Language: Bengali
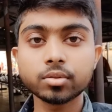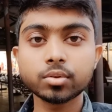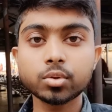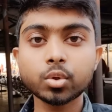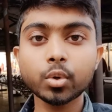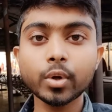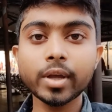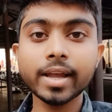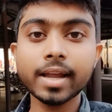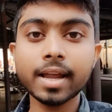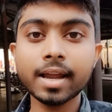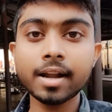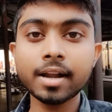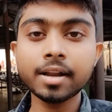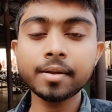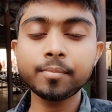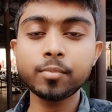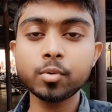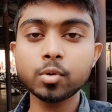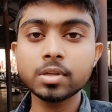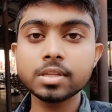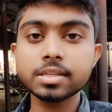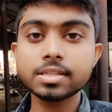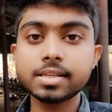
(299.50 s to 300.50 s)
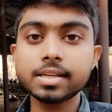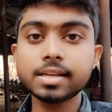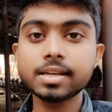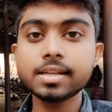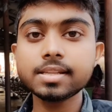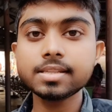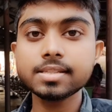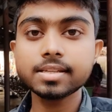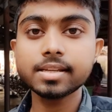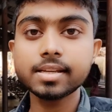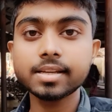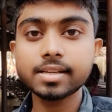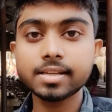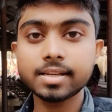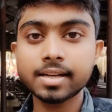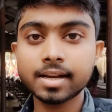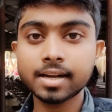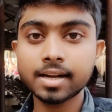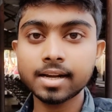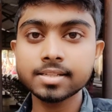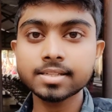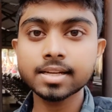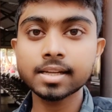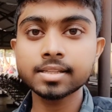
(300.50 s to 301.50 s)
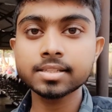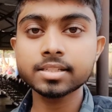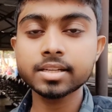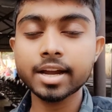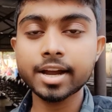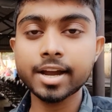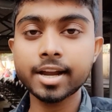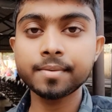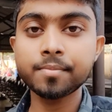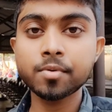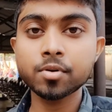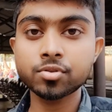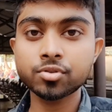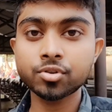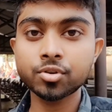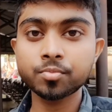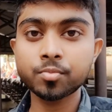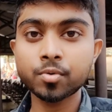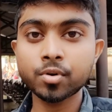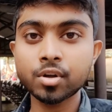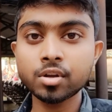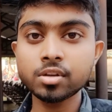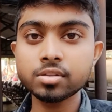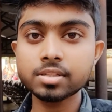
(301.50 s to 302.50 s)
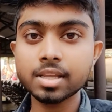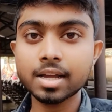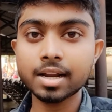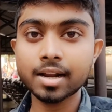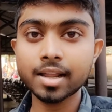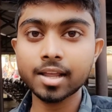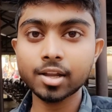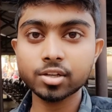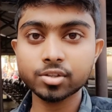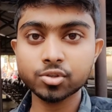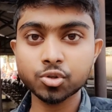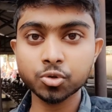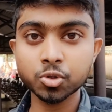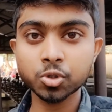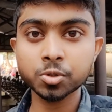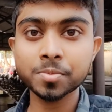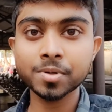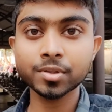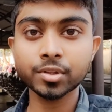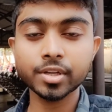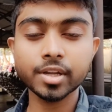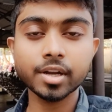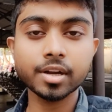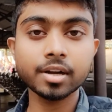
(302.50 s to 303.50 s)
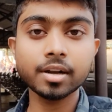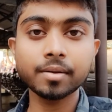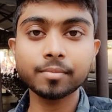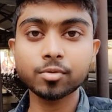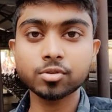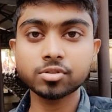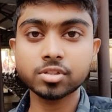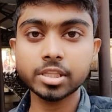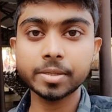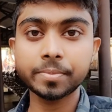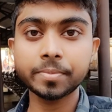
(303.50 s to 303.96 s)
তো এখানে বলছে যে এখানে যাদের ষাট বছর বয়স তারাই শুধুমাত্র এখানে বসতে